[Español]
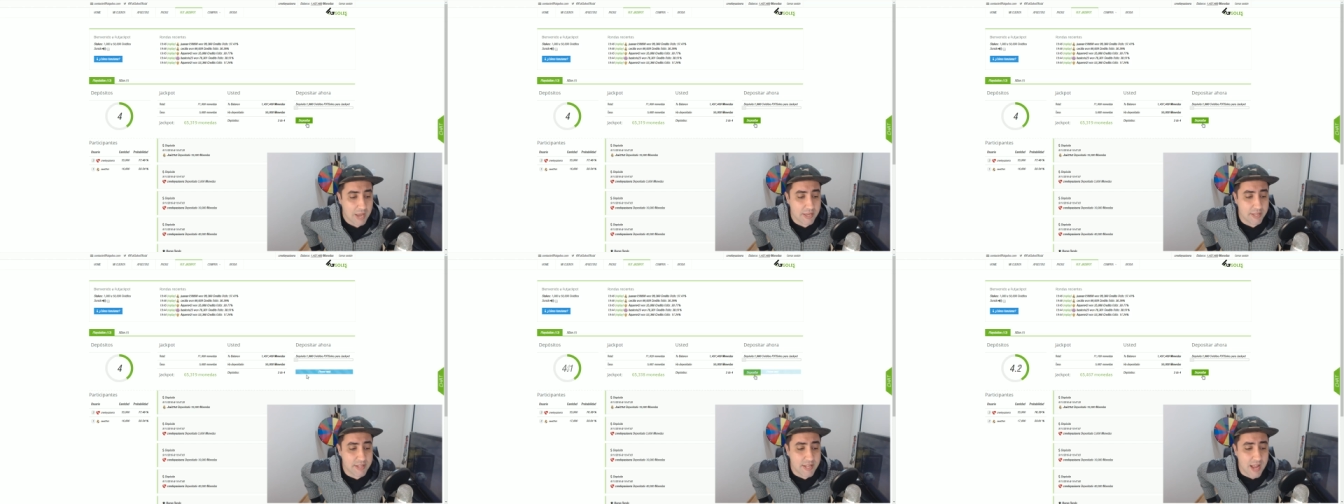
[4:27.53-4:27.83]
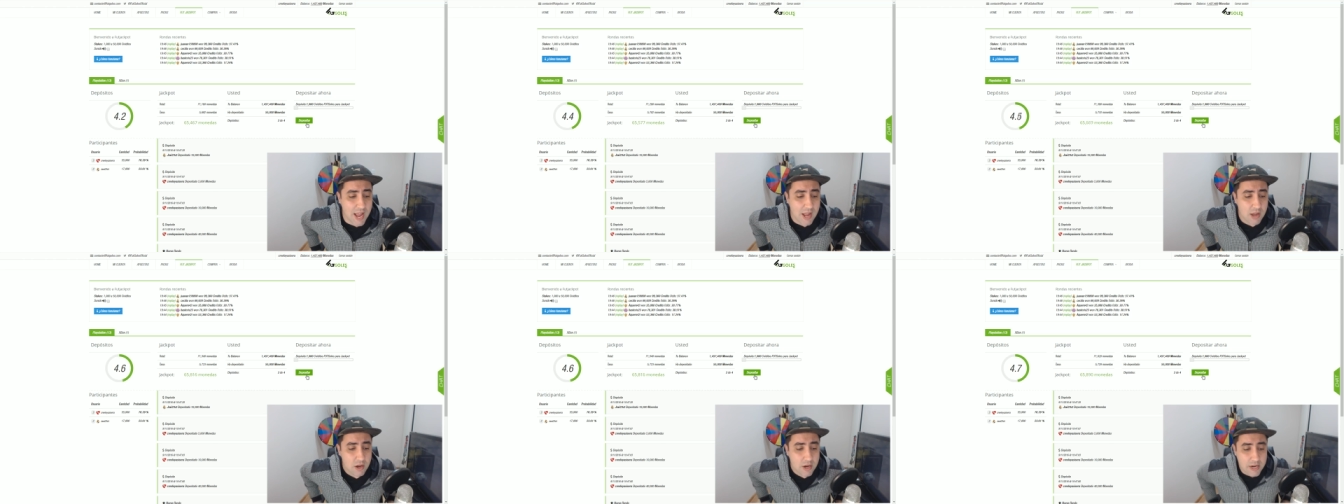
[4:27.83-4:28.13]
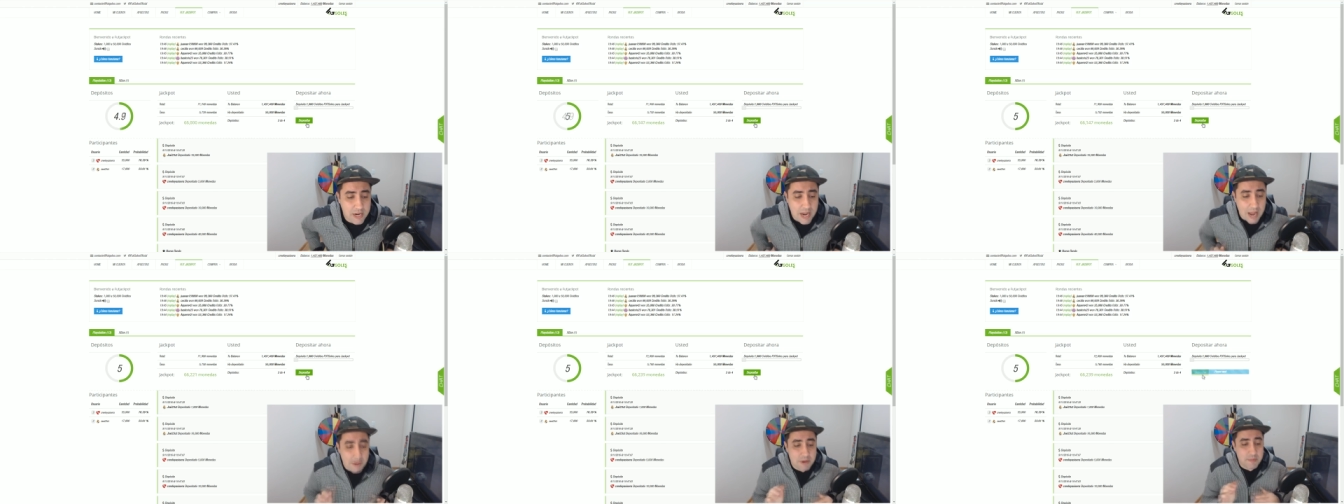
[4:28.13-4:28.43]
Ahí está,
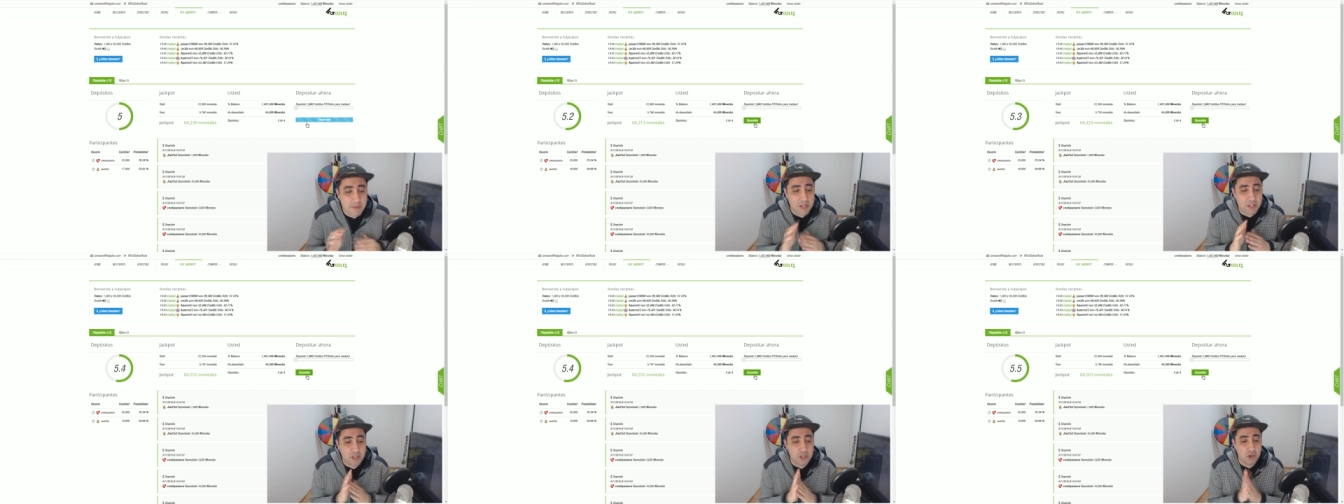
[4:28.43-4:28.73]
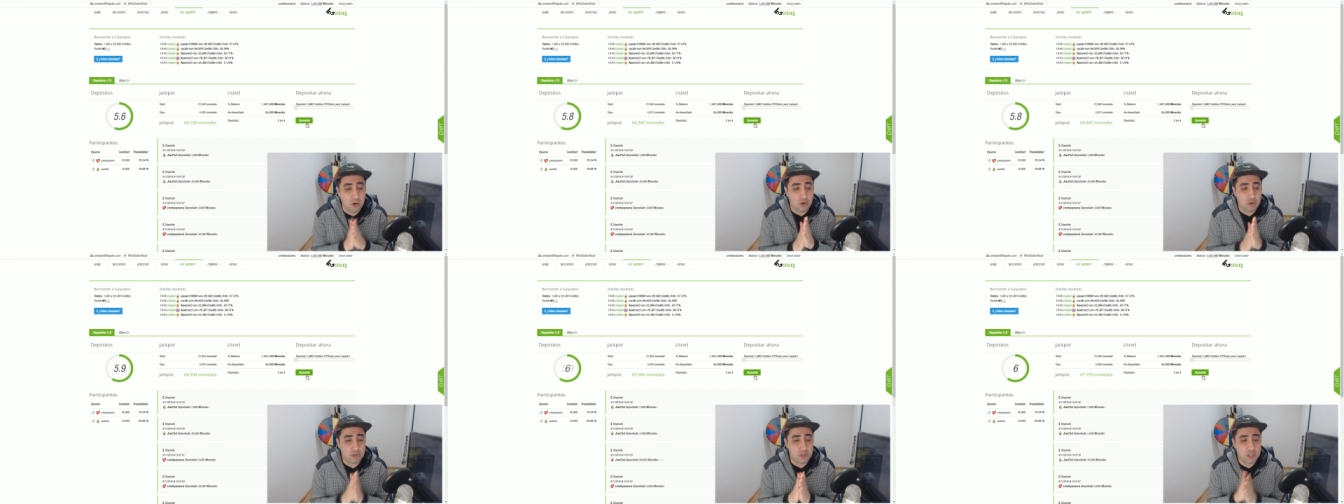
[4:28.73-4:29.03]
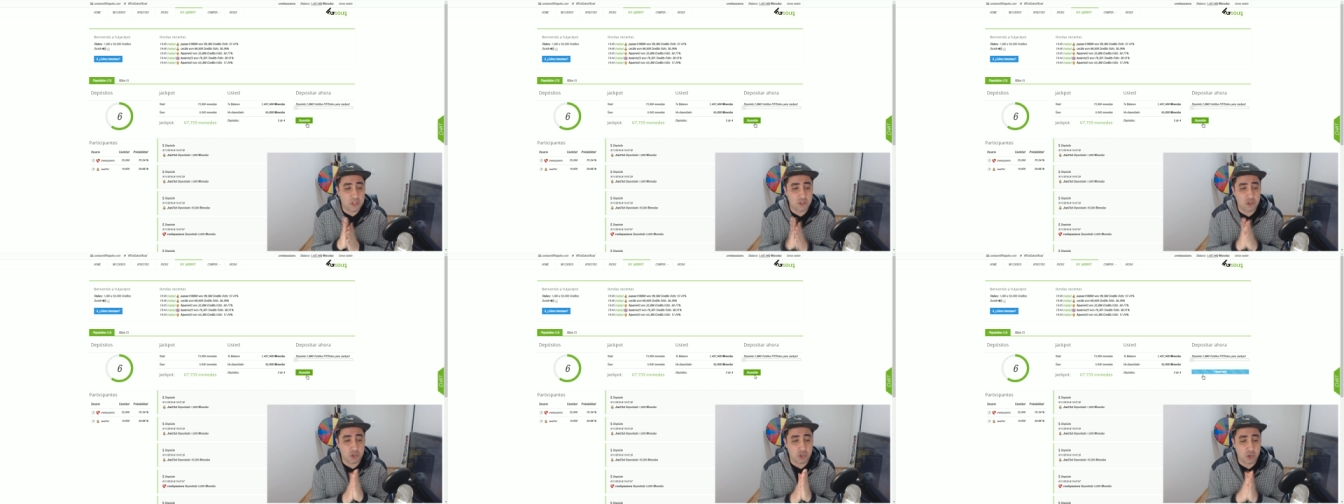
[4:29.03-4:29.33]
Javi metió
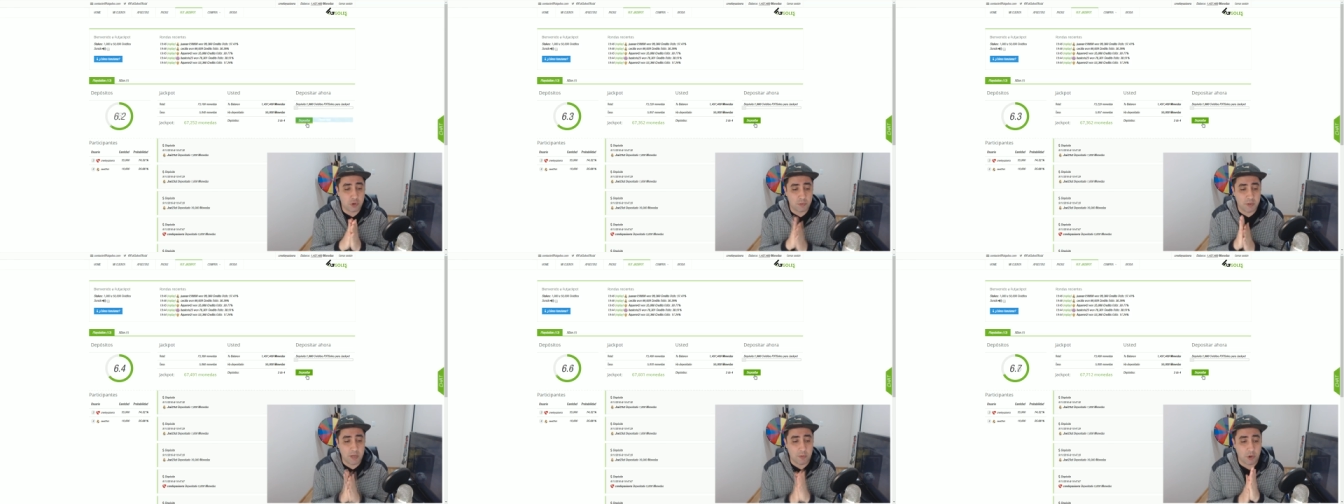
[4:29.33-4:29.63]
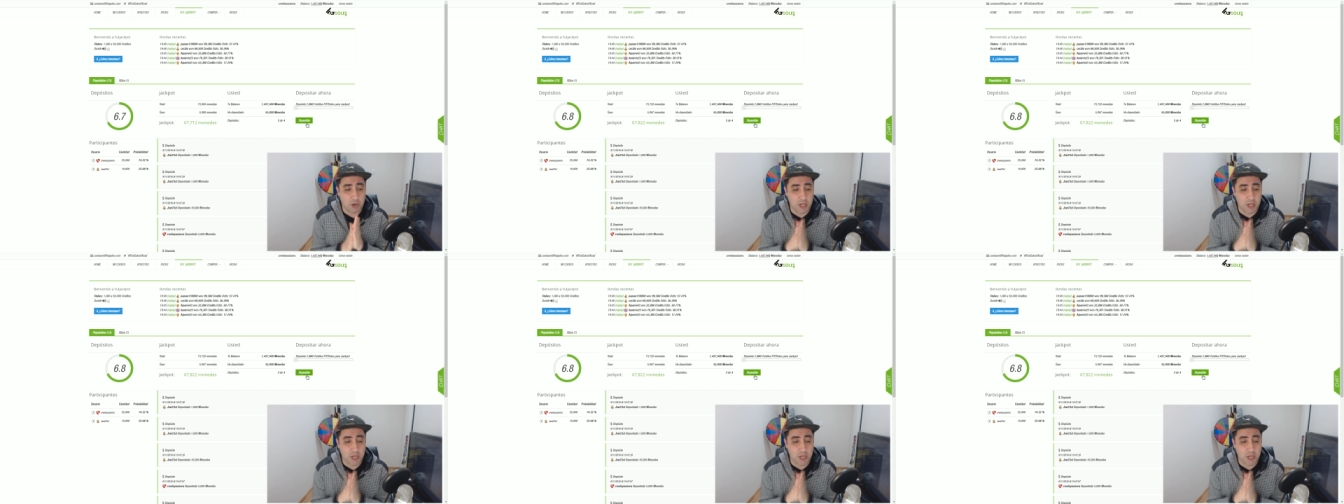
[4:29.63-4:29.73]
18.000